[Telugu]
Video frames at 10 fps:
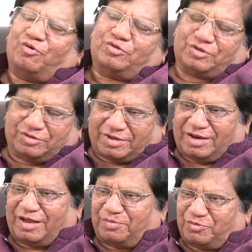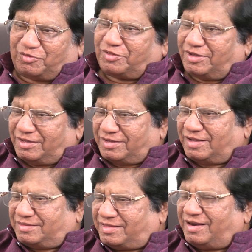దోశలు చాలా అద్భుతంగా
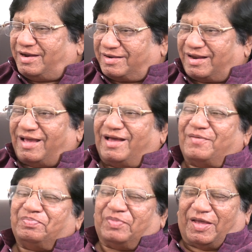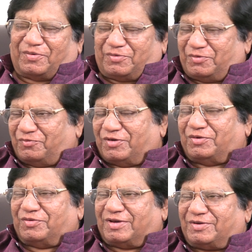చేస్తారట ఎవరు
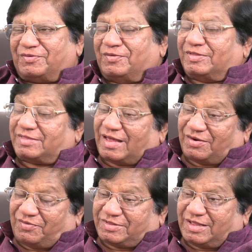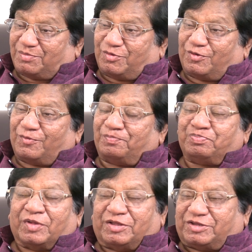వేణు గారు తర్వాత ఏమో
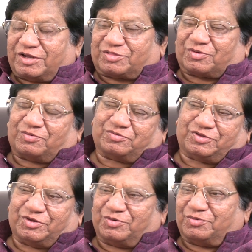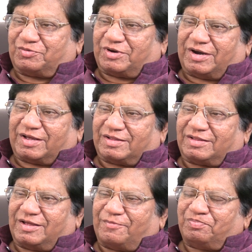చిత్రం శ్రీను ఉన్నాడు
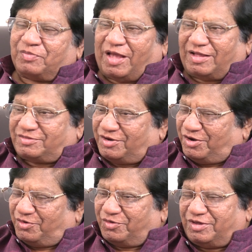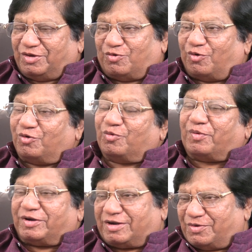కదా ఆ శ్రీనుకి గొడుగు
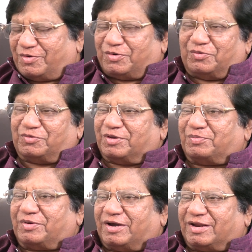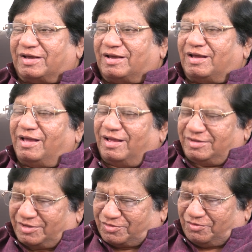పట్టేవాడు నువ్వు చెప్పినట్టుగా
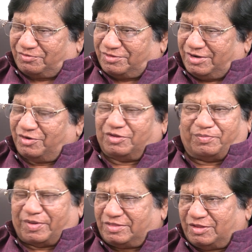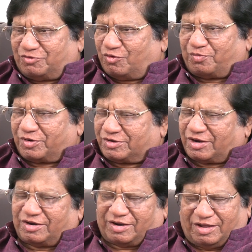చిత్రం శ్రీనికి పెద్ద సూపర్
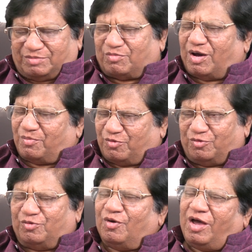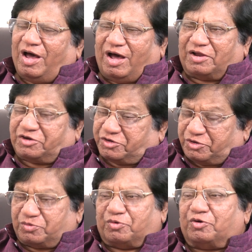స్టార్ కాదు మా అమ్మోడు
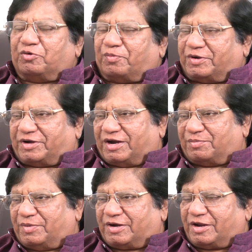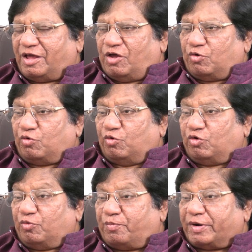ఆర్టిస్ట్ గొడుగు పట్టాడనమాట
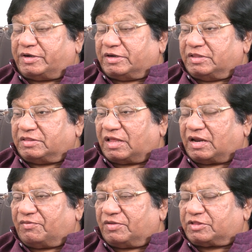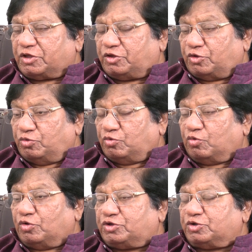గొడుగు పట్టిన తర్వాత
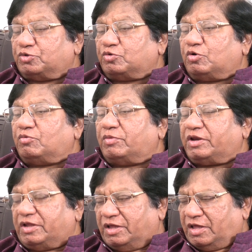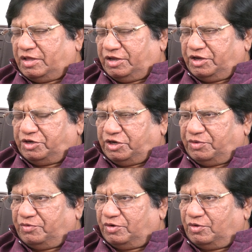ఎందుకు వచ్చిందో మరి
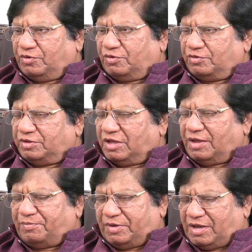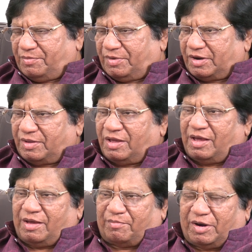ఈటీవీలో జాపిక మన
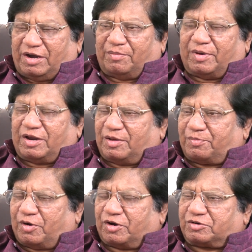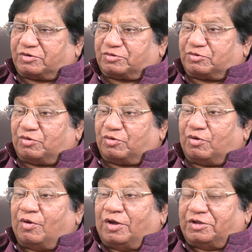మళ్ళీ ప్రొడక్షన్స్లో
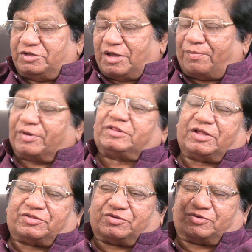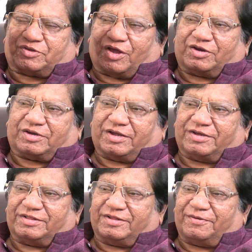జబర్దస్త్ స్టార్ట్
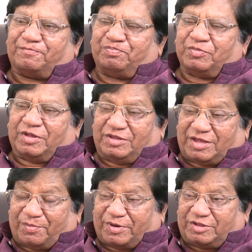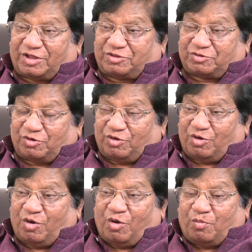అయింది జబర్దస్త్లో
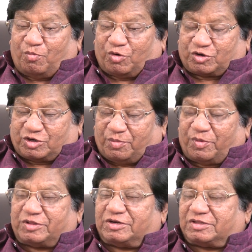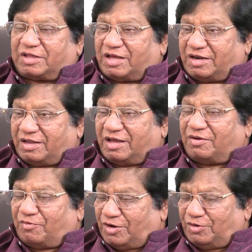మొట్టమొదటిసారిగా
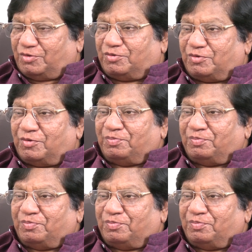వాళ్ళు